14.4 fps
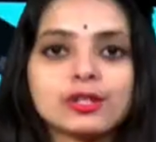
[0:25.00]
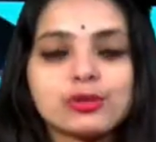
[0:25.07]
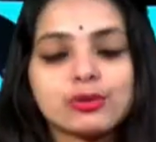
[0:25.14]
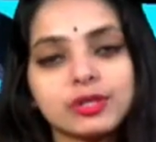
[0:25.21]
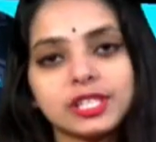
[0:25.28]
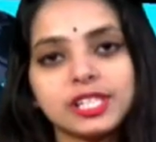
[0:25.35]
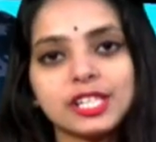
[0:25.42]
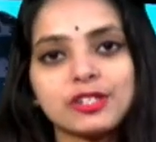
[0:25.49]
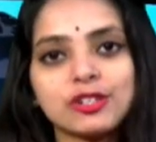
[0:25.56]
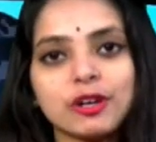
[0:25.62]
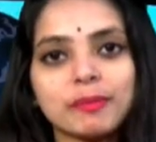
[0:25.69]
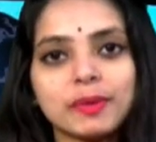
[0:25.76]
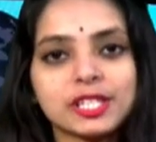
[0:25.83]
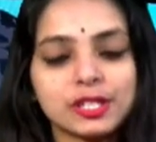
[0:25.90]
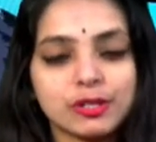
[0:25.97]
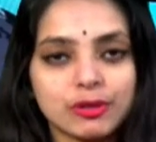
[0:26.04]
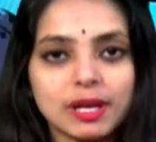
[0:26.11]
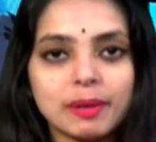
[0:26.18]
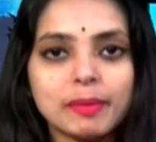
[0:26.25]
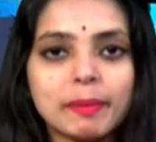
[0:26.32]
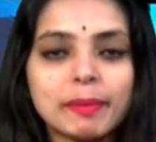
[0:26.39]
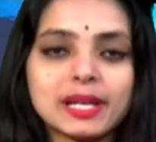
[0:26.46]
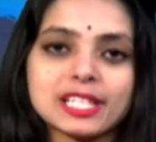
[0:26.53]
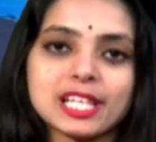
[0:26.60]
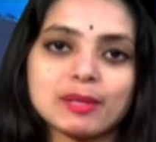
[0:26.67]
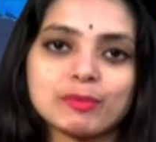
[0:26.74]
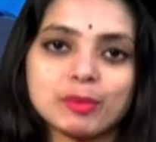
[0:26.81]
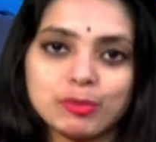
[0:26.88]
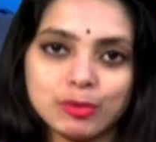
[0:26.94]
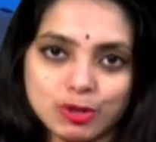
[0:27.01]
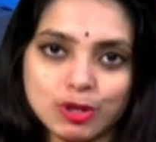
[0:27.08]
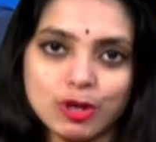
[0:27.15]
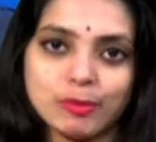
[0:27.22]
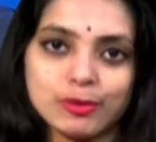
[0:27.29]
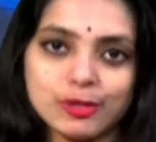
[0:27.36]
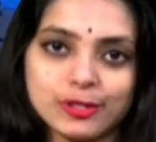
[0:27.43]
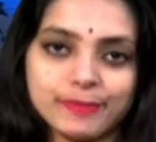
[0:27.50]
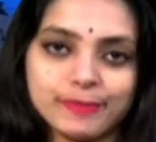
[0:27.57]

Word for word: শুনছিলেন সংবাদ শিরোনাম এবারে জানাবো পুরো খবর